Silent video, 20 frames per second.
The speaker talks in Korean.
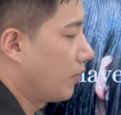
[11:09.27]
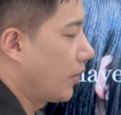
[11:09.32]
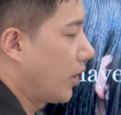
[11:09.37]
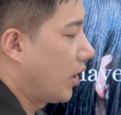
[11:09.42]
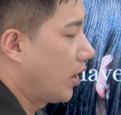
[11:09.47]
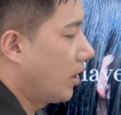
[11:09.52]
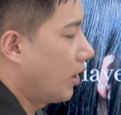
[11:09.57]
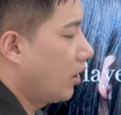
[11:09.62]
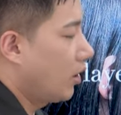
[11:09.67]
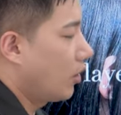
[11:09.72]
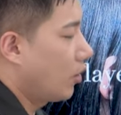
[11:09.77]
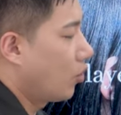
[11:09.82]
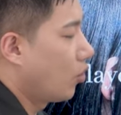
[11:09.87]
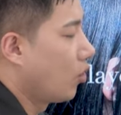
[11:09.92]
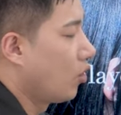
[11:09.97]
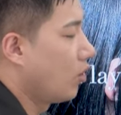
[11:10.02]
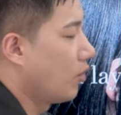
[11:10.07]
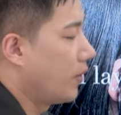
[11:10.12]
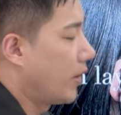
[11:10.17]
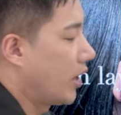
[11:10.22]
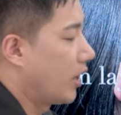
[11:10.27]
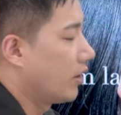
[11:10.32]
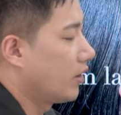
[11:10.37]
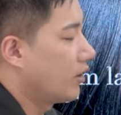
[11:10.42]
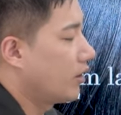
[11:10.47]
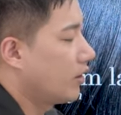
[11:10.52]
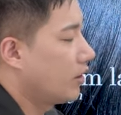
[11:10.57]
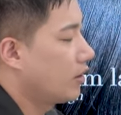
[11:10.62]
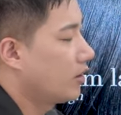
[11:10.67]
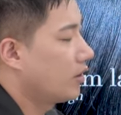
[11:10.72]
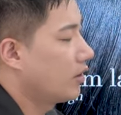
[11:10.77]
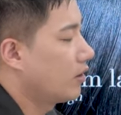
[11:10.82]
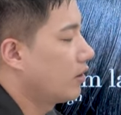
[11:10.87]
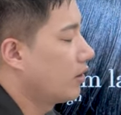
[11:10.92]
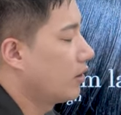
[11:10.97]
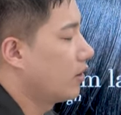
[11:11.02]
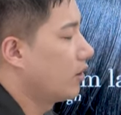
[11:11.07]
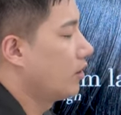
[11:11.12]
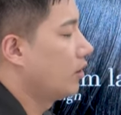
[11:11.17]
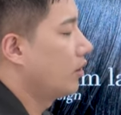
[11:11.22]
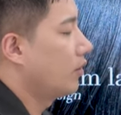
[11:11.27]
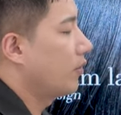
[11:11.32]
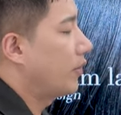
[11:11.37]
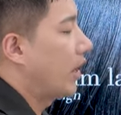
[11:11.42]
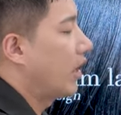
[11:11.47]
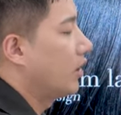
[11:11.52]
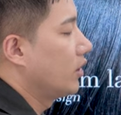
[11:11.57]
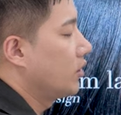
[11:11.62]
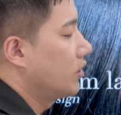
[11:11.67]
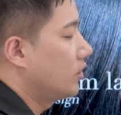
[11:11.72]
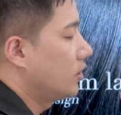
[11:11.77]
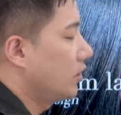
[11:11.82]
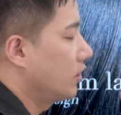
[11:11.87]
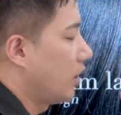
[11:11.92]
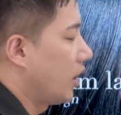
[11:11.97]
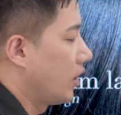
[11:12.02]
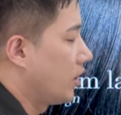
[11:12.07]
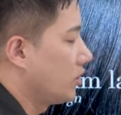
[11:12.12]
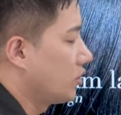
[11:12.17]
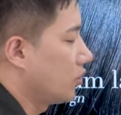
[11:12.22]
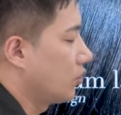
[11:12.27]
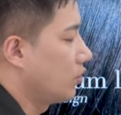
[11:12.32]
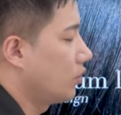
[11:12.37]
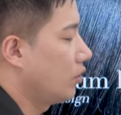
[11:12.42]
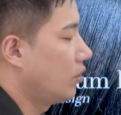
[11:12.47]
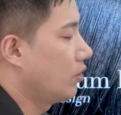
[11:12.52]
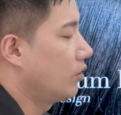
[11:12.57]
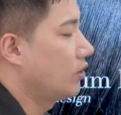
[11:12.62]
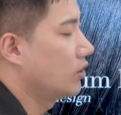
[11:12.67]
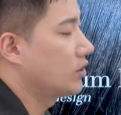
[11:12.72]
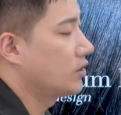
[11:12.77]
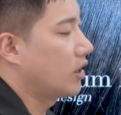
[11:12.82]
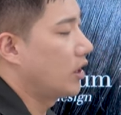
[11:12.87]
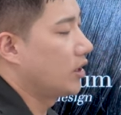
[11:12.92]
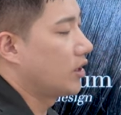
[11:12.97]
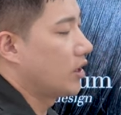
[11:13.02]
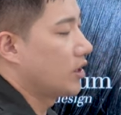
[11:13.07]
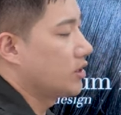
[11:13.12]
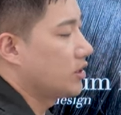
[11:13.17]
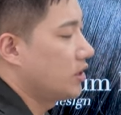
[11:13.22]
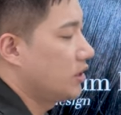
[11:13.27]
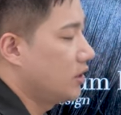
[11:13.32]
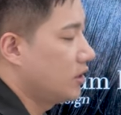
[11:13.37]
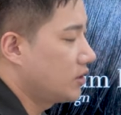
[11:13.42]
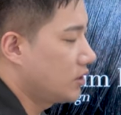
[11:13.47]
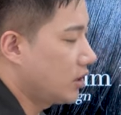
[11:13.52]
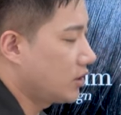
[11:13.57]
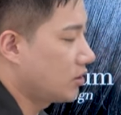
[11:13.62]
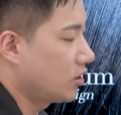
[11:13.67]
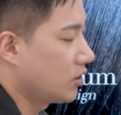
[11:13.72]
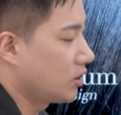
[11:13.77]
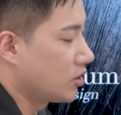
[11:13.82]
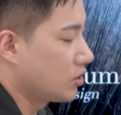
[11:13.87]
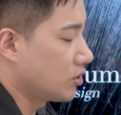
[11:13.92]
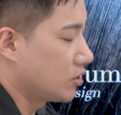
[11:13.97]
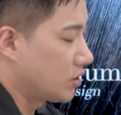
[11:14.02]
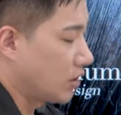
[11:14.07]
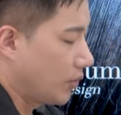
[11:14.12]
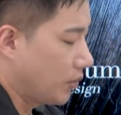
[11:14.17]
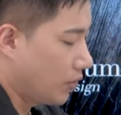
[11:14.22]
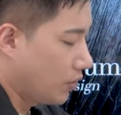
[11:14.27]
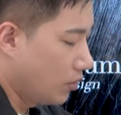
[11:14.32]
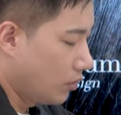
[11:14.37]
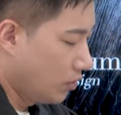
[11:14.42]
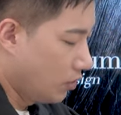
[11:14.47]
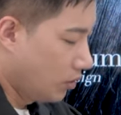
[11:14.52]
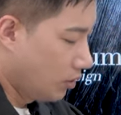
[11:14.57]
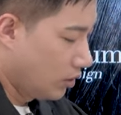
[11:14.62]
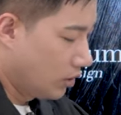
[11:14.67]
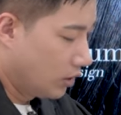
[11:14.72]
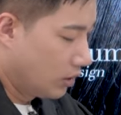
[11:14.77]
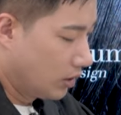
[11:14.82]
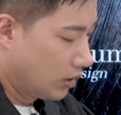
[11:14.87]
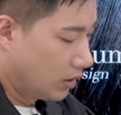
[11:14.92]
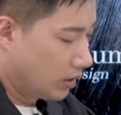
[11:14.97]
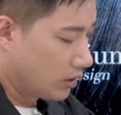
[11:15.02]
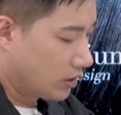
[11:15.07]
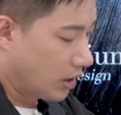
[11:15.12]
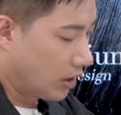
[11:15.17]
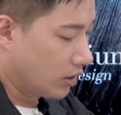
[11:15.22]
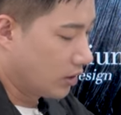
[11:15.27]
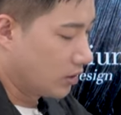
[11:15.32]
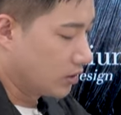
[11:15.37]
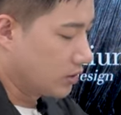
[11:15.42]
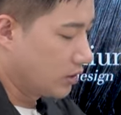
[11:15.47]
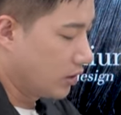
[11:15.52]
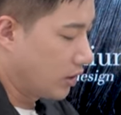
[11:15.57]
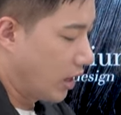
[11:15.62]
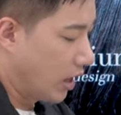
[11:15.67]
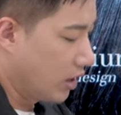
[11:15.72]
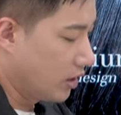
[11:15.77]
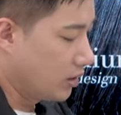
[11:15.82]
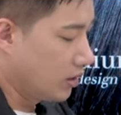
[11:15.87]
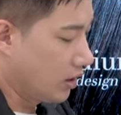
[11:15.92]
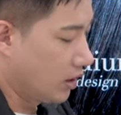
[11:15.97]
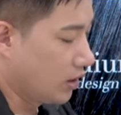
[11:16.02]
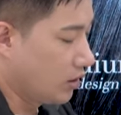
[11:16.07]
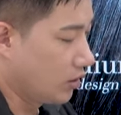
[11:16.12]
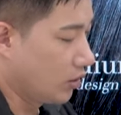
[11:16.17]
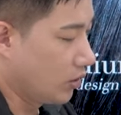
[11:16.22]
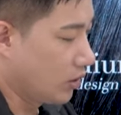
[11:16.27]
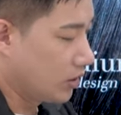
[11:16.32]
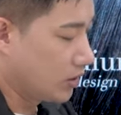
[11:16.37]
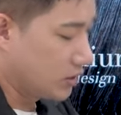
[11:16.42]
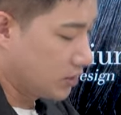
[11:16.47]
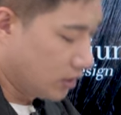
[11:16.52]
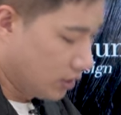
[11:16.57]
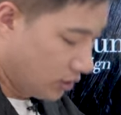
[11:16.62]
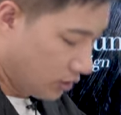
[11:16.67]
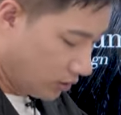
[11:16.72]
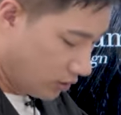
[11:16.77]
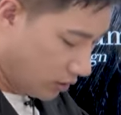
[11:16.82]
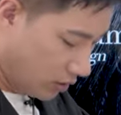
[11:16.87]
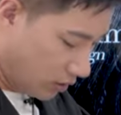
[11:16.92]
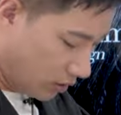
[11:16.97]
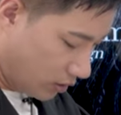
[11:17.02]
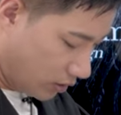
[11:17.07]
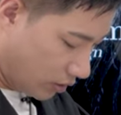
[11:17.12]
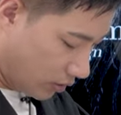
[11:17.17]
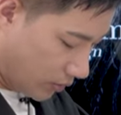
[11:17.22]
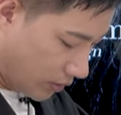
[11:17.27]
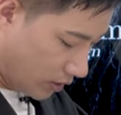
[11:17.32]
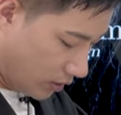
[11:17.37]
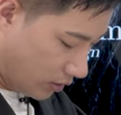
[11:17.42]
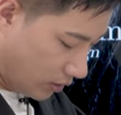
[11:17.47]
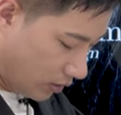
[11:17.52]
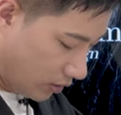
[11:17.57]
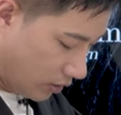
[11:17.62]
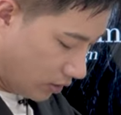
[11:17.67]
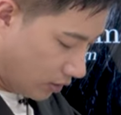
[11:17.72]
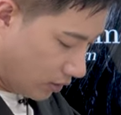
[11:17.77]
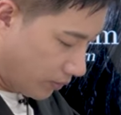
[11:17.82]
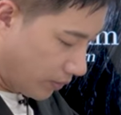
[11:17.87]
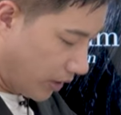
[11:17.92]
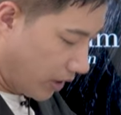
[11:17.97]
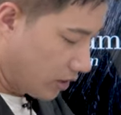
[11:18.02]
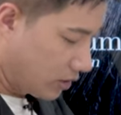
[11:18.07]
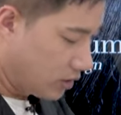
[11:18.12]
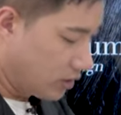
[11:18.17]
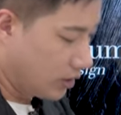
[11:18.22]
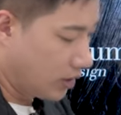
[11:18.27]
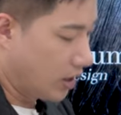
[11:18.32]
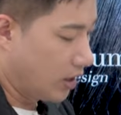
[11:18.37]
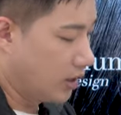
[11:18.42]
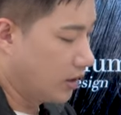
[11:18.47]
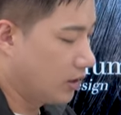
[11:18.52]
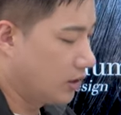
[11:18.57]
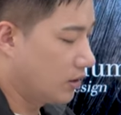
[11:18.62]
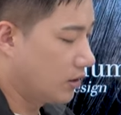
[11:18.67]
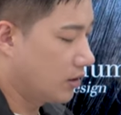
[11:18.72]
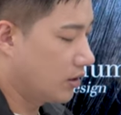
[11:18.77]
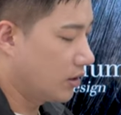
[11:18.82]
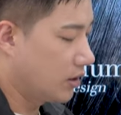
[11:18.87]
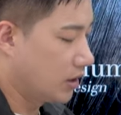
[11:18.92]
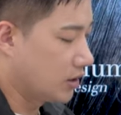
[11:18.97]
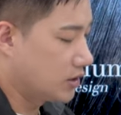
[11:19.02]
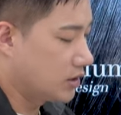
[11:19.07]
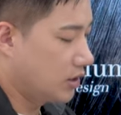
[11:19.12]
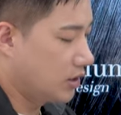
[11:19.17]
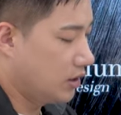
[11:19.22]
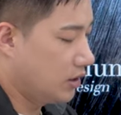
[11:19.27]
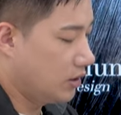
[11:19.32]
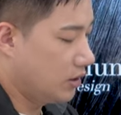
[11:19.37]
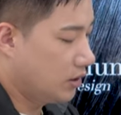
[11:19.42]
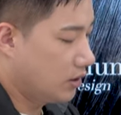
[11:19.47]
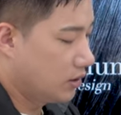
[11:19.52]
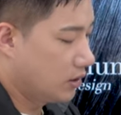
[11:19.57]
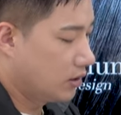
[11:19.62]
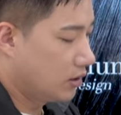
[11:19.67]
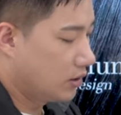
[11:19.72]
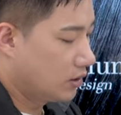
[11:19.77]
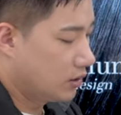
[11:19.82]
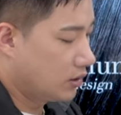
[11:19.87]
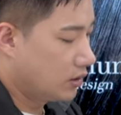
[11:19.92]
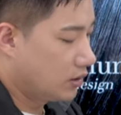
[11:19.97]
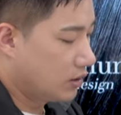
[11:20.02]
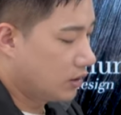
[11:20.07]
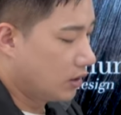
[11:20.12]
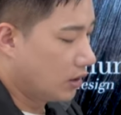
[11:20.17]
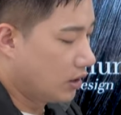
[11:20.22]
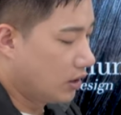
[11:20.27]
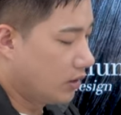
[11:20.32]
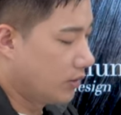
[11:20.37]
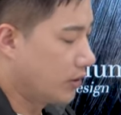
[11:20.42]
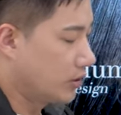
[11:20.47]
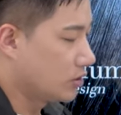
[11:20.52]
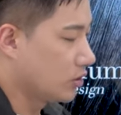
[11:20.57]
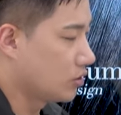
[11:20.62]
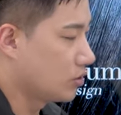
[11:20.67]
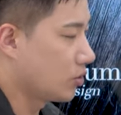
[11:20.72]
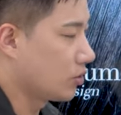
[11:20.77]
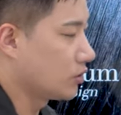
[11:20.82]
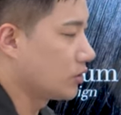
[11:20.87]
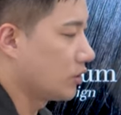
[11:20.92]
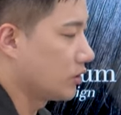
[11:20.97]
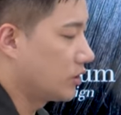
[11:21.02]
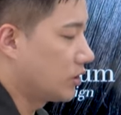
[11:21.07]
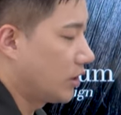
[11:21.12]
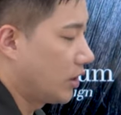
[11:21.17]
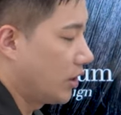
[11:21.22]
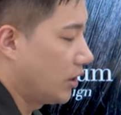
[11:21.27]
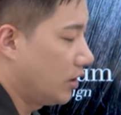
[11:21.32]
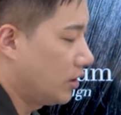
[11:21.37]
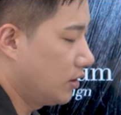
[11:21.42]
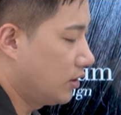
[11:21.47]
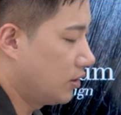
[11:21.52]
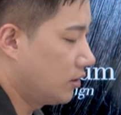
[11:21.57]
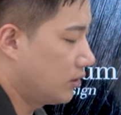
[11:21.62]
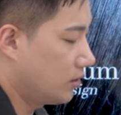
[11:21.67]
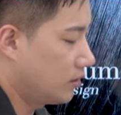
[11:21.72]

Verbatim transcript: 배, 골반, 벨트 라인 정도. 자, 다시 섹션 기준 잡고 당겨서 가이드 라인 여기 있어. 그러면 벨트 라인까지 엘리베이션 줘서 셋,